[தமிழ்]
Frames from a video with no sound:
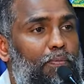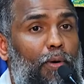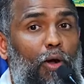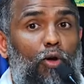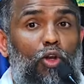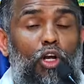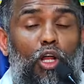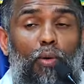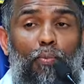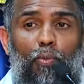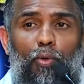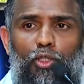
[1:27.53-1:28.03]

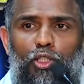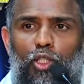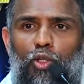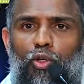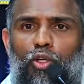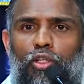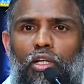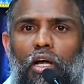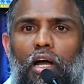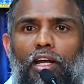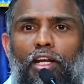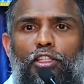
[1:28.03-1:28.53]
பவுல் அப்போஸ்ல
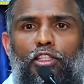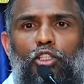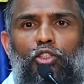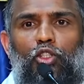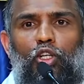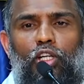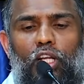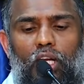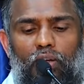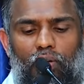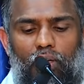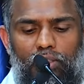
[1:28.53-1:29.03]
ஒரு காரியத்தை
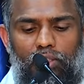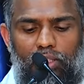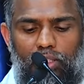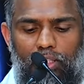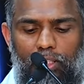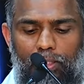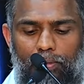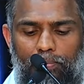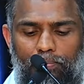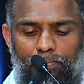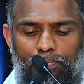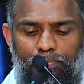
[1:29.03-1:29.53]
சொல்றாரு
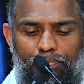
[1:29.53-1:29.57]
வாசிங்க